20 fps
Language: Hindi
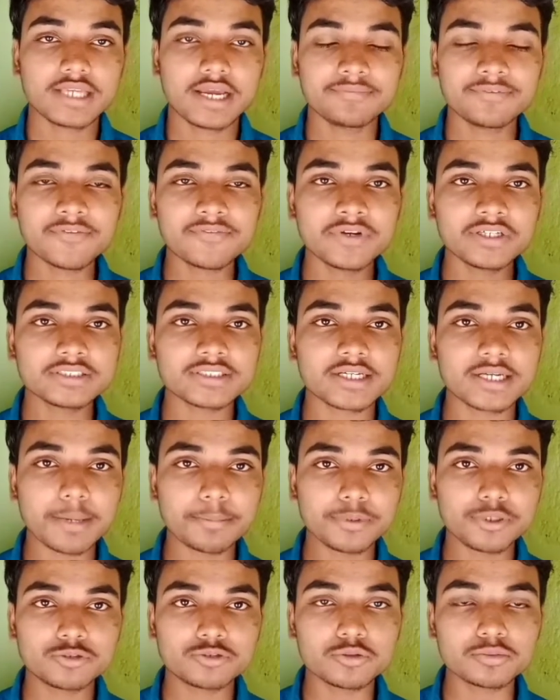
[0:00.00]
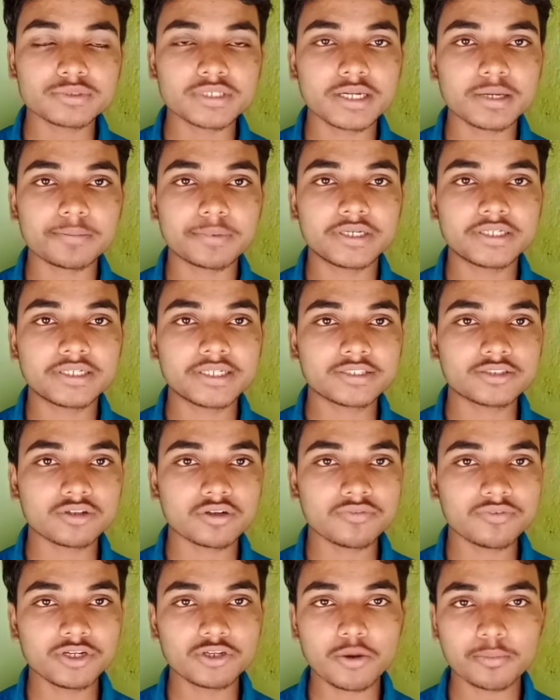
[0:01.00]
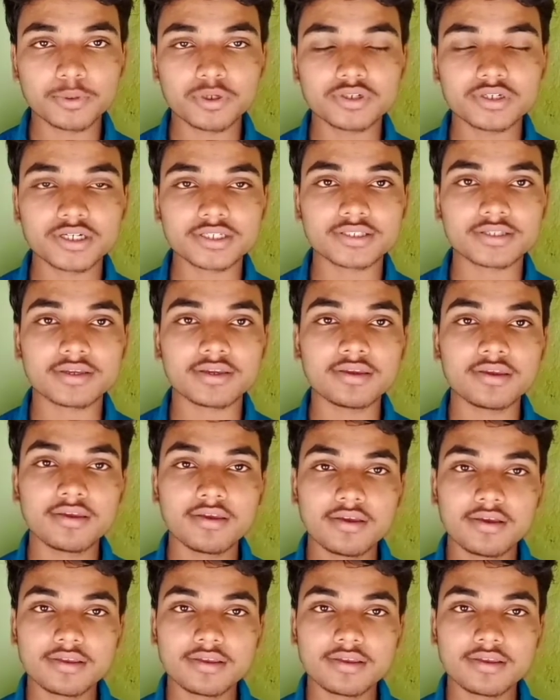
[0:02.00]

या फिर फ्रेंड्स अगर आप यूट्यूब चैनल पर टिकटॉक वीडियो अपलोड करते हैं